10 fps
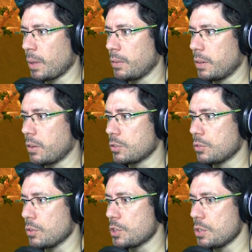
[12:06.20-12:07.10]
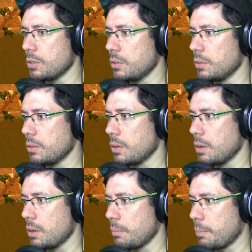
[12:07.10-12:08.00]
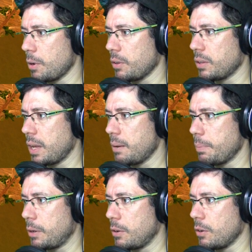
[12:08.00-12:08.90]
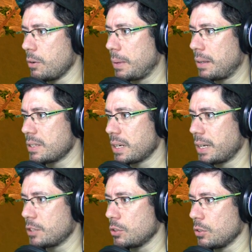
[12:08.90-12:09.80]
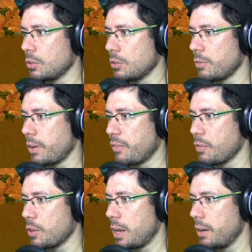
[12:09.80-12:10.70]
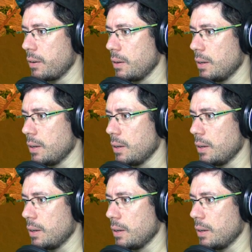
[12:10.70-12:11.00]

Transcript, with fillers: Under construction. Priorizar, pero no parece ser que esto vaya a funcionar.